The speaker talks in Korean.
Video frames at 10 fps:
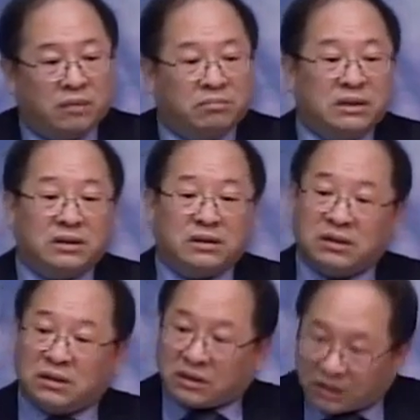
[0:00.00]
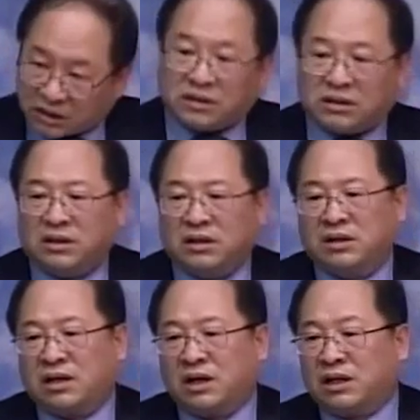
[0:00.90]
믿는 그
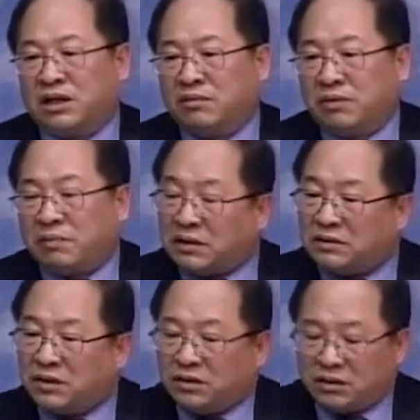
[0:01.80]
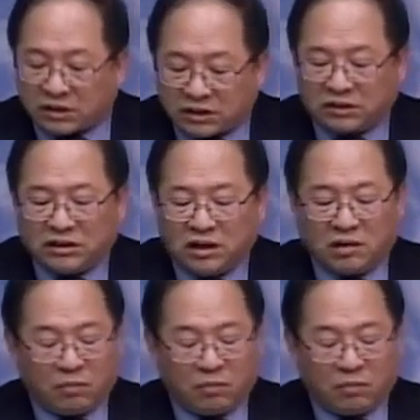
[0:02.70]
하나님의 백성들은